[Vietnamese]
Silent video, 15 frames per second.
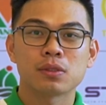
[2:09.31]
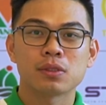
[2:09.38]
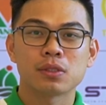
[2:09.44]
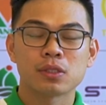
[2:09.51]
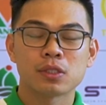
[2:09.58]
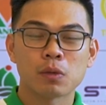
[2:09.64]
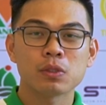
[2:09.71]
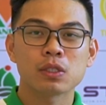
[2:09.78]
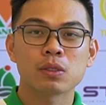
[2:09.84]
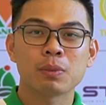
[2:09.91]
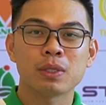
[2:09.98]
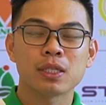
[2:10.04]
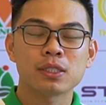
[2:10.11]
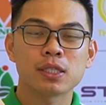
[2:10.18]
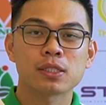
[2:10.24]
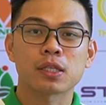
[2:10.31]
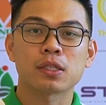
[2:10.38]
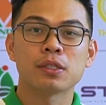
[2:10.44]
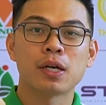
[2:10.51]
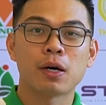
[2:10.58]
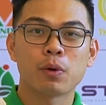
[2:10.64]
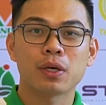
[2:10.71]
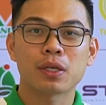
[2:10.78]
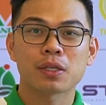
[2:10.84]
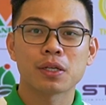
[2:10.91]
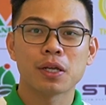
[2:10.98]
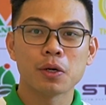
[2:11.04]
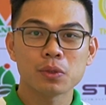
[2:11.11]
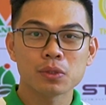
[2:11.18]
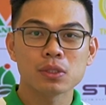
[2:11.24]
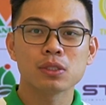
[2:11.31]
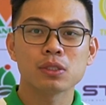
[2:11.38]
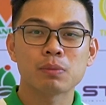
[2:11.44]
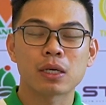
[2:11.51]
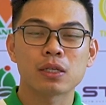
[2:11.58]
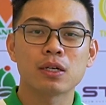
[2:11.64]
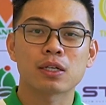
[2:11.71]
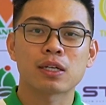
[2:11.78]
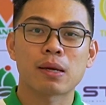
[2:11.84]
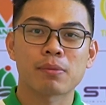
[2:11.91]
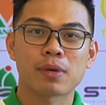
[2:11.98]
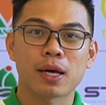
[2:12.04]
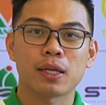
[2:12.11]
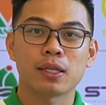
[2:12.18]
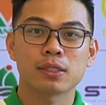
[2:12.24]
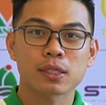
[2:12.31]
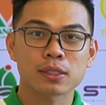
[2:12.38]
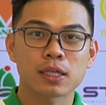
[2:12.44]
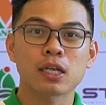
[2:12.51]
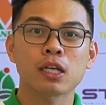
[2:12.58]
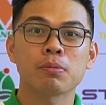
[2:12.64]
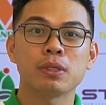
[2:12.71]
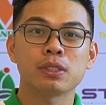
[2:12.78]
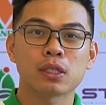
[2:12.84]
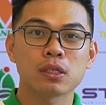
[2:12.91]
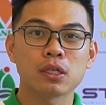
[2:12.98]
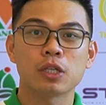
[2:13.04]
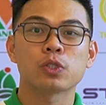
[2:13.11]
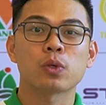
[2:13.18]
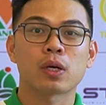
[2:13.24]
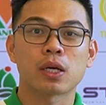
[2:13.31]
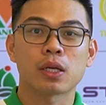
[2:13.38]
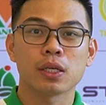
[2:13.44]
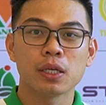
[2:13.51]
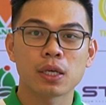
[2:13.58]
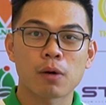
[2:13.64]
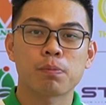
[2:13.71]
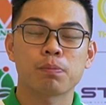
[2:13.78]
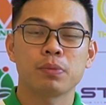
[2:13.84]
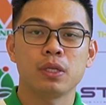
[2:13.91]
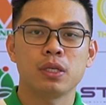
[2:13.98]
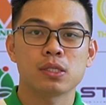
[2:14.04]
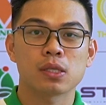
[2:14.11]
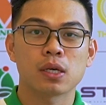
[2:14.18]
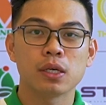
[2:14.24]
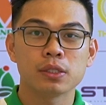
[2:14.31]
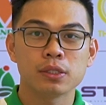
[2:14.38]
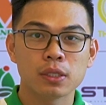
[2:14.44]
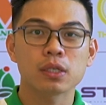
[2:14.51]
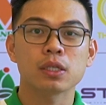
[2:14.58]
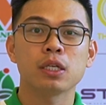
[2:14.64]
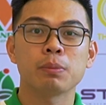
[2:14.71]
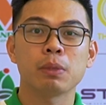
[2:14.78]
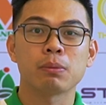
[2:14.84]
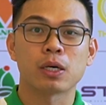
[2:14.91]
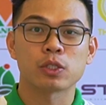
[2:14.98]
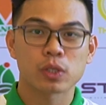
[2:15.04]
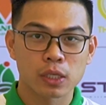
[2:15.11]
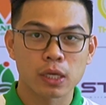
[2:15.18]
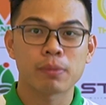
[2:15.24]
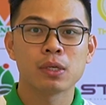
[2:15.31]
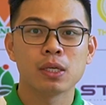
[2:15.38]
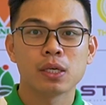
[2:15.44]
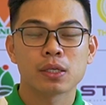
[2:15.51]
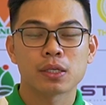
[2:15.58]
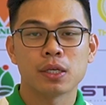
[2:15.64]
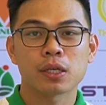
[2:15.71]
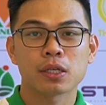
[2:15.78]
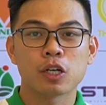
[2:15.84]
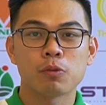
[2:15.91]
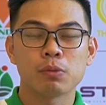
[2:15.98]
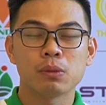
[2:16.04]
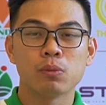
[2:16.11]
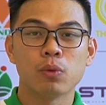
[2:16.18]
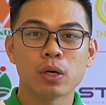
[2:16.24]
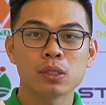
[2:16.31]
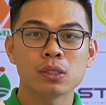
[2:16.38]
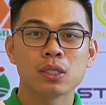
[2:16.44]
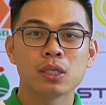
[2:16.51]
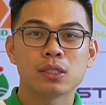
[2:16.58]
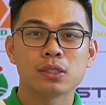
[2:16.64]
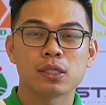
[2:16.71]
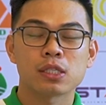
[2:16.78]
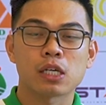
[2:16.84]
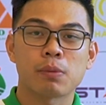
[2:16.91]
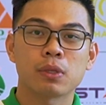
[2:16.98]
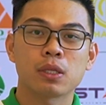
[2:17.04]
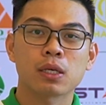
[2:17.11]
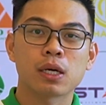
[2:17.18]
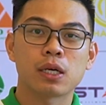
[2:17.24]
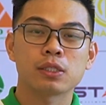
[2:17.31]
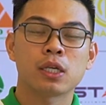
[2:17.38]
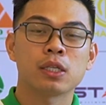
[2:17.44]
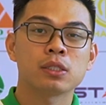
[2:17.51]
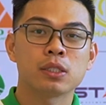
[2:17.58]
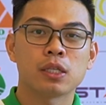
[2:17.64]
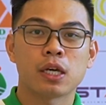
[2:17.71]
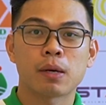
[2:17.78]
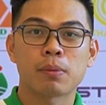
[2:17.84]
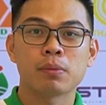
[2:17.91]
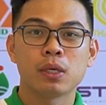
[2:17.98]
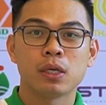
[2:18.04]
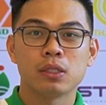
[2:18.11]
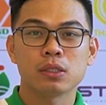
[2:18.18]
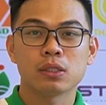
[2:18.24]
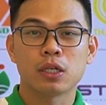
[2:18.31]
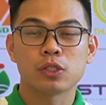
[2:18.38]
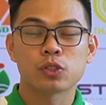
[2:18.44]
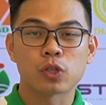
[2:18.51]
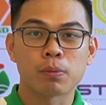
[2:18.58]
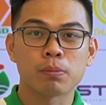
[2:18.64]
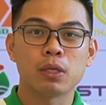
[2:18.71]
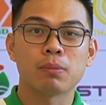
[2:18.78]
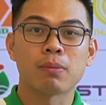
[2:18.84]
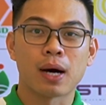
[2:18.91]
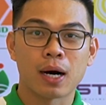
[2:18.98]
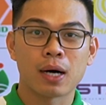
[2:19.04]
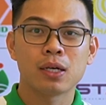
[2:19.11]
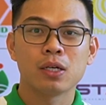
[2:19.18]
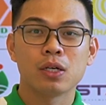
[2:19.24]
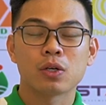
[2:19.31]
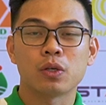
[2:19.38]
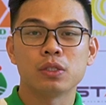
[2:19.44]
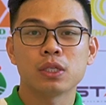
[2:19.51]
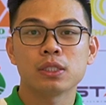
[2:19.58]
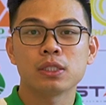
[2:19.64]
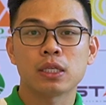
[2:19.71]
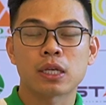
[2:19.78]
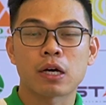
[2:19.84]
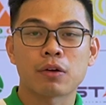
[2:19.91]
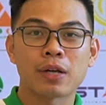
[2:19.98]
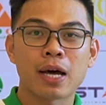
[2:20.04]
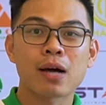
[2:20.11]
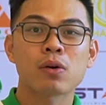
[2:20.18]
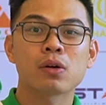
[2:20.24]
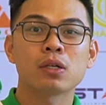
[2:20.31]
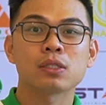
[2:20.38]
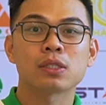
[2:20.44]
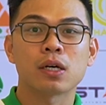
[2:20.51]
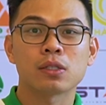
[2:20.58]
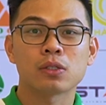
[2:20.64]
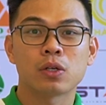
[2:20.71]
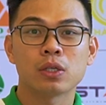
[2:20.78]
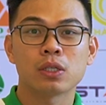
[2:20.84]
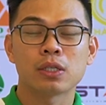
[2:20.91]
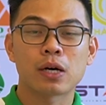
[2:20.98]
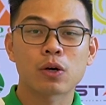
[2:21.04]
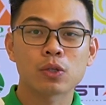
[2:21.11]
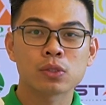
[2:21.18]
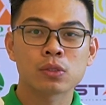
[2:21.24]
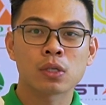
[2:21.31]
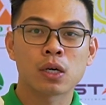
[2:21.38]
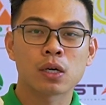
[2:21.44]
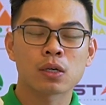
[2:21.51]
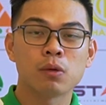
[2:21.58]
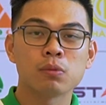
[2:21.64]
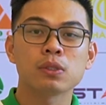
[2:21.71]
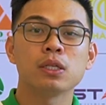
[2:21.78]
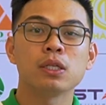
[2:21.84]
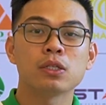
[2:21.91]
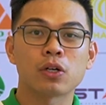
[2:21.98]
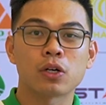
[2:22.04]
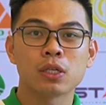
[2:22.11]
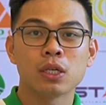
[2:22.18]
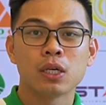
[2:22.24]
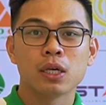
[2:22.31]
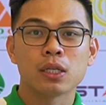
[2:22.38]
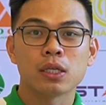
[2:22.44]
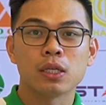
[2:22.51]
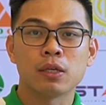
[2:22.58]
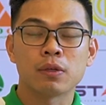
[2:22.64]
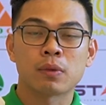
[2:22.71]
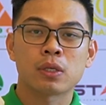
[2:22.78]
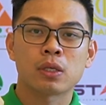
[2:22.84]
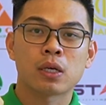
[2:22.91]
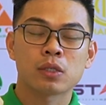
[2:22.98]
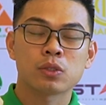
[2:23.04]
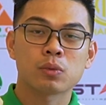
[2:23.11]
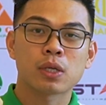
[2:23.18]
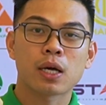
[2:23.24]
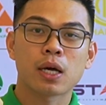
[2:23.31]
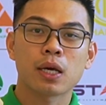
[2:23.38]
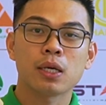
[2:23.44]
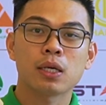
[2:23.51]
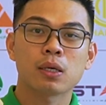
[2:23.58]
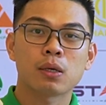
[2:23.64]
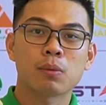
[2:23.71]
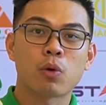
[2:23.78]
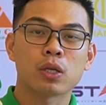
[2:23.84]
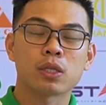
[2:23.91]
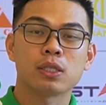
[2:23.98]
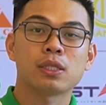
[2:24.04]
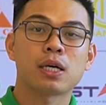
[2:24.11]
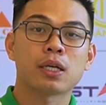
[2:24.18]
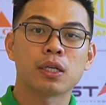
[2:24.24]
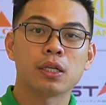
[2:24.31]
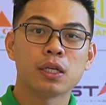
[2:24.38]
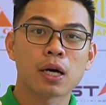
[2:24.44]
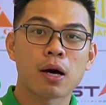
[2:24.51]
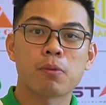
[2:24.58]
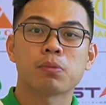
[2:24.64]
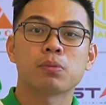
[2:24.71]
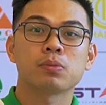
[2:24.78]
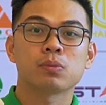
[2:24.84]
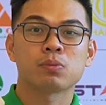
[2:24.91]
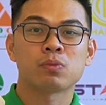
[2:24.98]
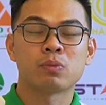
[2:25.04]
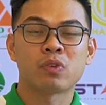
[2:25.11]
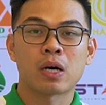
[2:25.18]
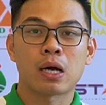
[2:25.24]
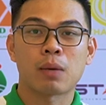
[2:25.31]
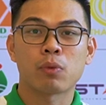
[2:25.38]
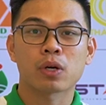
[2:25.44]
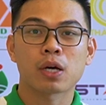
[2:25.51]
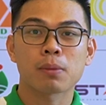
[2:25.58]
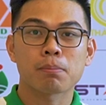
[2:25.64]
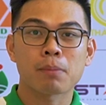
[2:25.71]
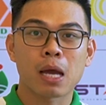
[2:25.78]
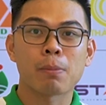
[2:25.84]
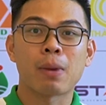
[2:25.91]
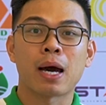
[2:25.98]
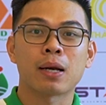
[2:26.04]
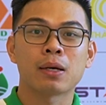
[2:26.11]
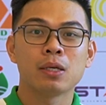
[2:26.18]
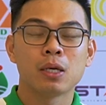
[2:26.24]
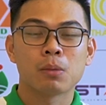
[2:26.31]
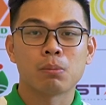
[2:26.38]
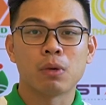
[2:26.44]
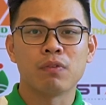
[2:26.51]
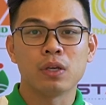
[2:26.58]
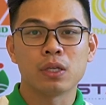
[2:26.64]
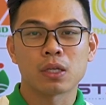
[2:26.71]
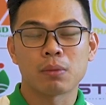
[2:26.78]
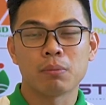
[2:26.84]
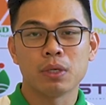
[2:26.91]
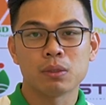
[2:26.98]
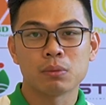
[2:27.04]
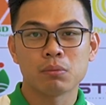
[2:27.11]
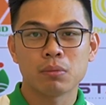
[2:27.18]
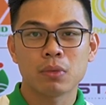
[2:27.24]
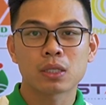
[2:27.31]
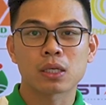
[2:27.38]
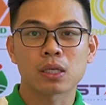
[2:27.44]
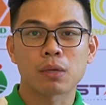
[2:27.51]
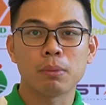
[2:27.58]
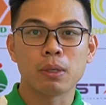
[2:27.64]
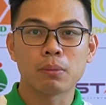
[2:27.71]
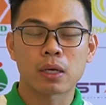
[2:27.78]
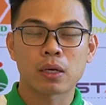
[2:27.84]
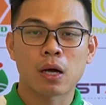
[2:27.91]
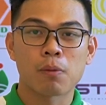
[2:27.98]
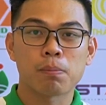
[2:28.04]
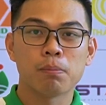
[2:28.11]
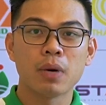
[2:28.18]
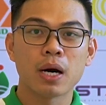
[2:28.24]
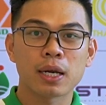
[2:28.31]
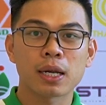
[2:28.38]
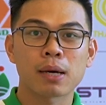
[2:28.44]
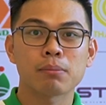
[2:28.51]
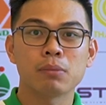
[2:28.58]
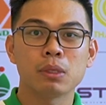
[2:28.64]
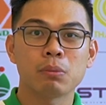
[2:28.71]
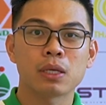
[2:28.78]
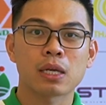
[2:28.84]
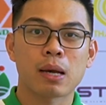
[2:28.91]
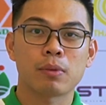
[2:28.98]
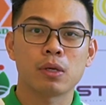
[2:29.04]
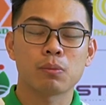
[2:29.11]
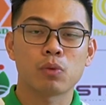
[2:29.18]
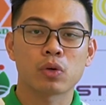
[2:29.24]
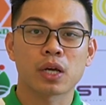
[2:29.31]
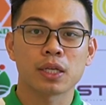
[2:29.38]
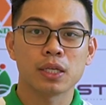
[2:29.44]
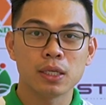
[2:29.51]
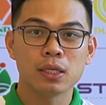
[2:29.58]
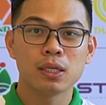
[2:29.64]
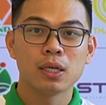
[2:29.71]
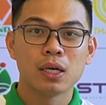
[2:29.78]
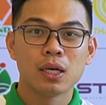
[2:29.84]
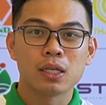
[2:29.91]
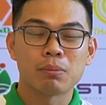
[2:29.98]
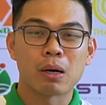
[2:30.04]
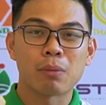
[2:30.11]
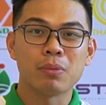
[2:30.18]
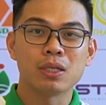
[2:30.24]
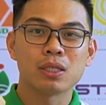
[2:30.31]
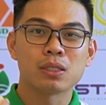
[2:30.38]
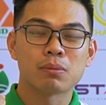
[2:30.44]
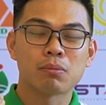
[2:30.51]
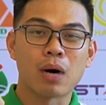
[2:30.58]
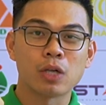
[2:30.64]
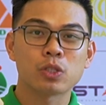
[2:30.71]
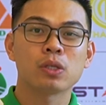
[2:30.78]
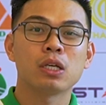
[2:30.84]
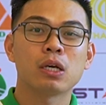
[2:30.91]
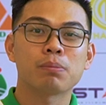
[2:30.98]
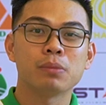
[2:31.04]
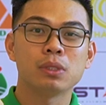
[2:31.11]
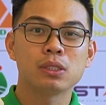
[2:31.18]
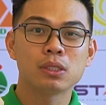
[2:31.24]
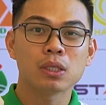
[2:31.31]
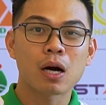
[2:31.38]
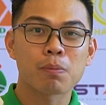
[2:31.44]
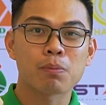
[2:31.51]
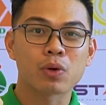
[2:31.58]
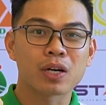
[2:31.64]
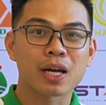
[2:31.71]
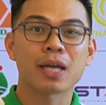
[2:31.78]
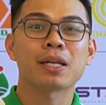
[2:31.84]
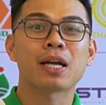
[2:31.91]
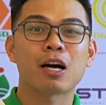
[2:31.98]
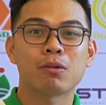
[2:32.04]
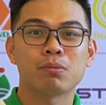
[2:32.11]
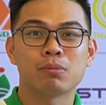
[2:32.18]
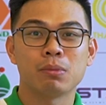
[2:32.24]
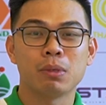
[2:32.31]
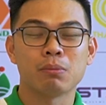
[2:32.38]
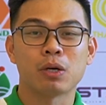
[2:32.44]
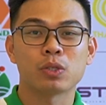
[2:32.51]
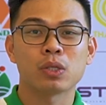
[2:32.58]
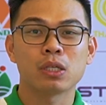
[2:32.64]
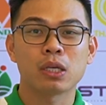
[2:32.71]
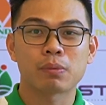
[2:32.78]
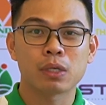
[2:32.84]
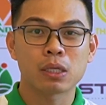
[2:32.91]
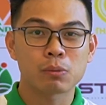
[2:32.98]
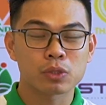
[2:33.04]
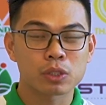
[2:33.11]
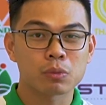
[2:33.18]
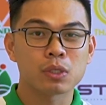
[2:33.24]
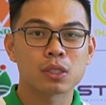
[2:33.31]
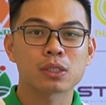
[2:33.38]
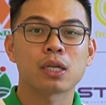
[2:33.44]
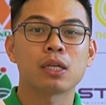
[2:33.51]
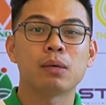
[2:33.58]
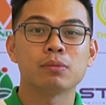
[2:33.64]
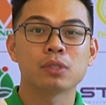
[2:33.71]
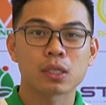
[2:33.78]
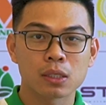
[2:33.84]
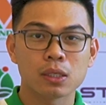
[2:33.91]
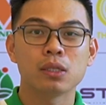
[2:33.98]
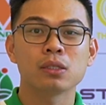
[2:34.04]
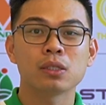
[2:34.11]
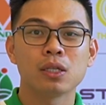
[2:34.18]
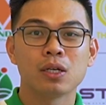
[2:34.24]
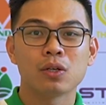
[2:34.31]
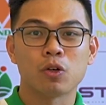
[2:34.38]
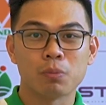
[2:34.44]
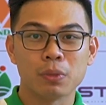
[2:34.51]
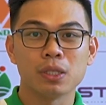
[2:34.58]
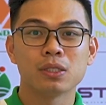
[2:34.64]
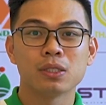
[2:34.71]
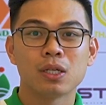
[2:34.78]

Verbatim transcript: ừ, giống như mình đã chia sẻ từ đầu ấy nếu như mà được làm lại thì chắc chắn là mình sẽ lựa chọn là đi học PDCA trước khi mình mở doanh nghiệp đấy là điều mình muốn chia sẻ với tất cả các anh chị em những người chuẩn bị mở còn những anh chị nào đã có cơ sở rồi đã có ờ, công ty rồi thì chúng ta hãy ờ, bỏ thời gian để đi học và một cách bài bản bởi vì là mình biết rằng là mình học 10 năm mình mới làm được một ngành y mà mình mở doanh nghiệp mình chưa học một ngày nào mình mở doanh nghiệp đấy là một trong những sai lầm rất lớn của mình